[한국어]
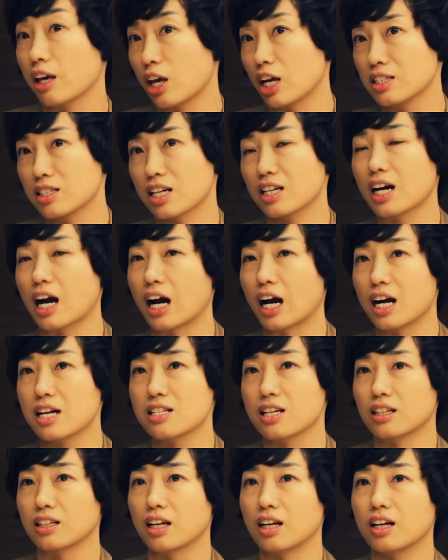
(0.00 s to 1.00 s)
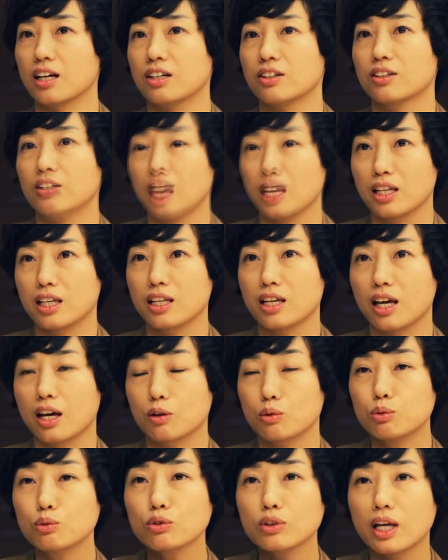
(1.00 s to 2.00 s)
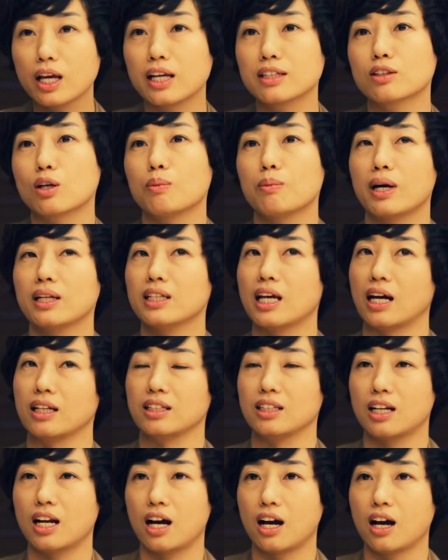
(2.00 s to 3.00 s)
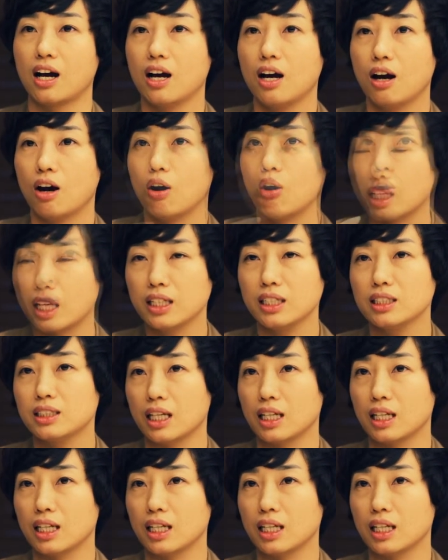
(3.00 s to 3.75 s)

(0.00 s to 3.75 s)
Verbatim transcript: 굉장히 강하잖아요. 이게 국내에서만이 아니라 제이,